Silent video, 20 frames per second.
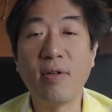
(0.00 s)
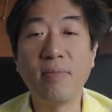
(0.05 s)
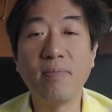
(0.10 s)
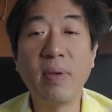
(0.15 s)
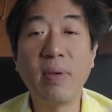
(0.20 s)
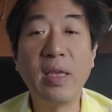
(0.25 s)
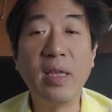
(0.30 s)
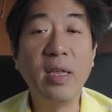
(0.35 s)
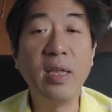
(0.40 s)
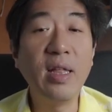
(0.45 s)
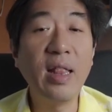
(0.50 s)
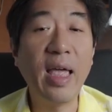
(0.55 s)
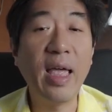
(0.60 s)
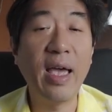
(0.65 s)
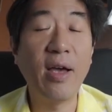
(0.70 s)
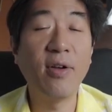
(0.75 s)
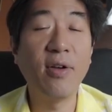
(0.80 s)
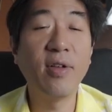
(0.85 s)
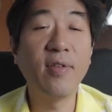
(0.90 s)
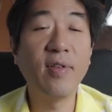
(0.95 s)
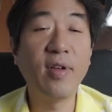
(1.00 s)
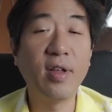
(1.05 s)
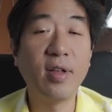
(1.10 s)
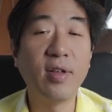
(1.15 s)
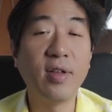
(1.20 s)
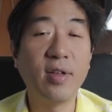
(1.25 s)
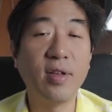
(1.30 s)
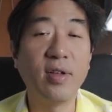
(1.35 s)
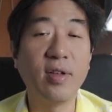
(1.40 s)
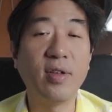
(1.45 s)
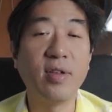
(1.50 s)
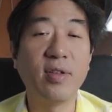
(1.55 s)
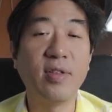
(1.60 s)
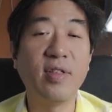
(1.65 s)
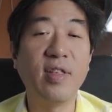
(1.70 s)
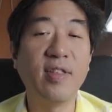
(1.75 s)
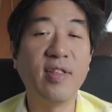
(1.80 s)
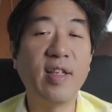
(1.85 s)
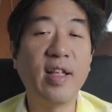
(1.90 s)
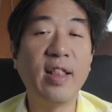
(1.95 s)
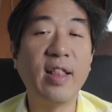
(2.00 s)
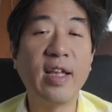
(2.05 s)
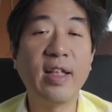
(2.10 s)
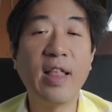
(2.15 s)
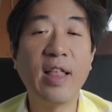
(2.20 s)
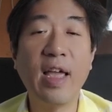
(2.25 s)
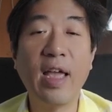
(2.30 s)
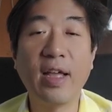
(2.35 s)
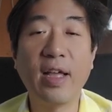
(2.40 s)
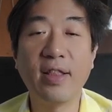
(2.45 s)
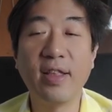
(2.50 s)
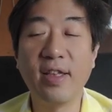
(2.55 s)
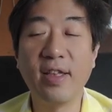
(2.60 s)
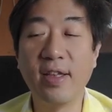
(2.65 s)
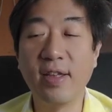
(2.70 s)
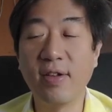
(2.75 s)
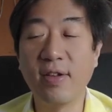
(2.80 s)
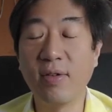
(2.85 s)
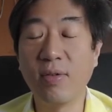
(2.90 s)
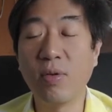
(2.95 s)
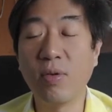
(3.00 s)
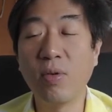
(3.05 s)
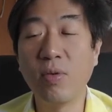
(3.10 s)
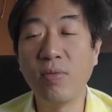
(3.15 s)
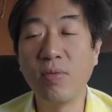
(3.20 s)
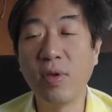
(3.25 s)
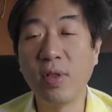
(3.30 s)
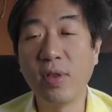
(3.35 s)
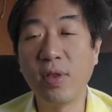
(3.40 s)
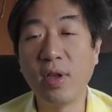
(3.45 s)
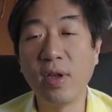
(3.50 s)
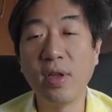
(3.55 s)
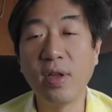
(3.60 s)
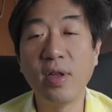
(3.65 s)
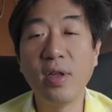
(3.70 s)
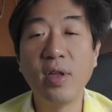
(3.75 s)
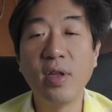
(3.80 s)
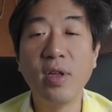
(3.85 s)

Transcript: สองปีที่แล้วใช่ไหมซีซั่นแรกๆนะฮะของโควิดเนี่ย